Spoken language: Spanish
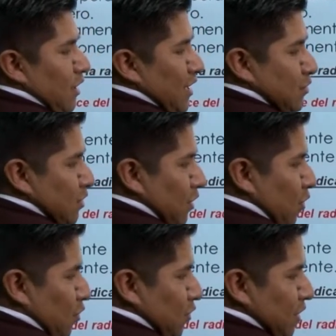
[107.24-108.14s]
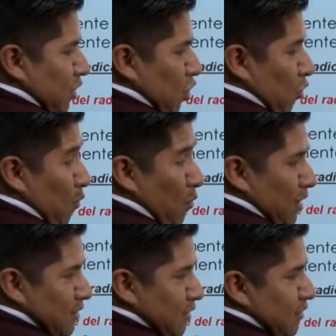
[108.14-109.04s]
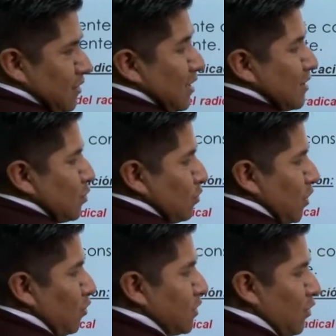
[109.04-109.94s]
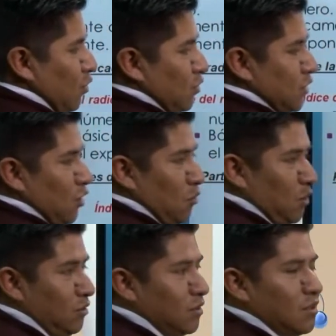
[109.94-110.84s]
esto se conoce como base y al resultado se conoce como